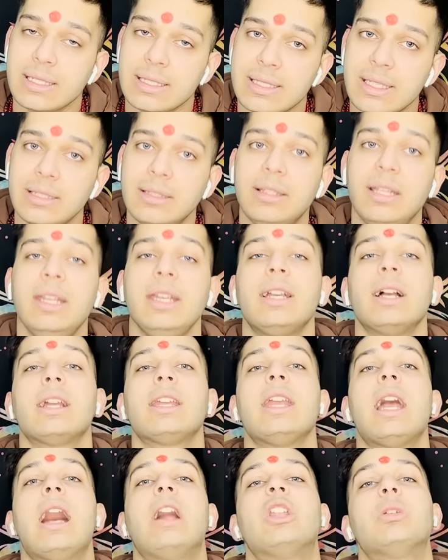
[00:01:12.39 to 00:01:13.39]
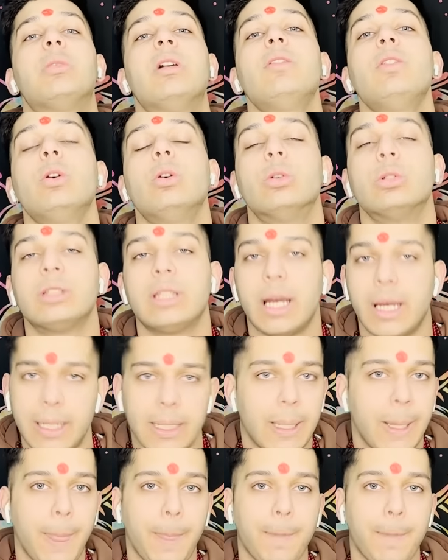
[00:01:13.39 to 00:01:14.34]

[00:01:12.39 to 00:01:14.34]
सिद्धि का क्या अनुभव होता है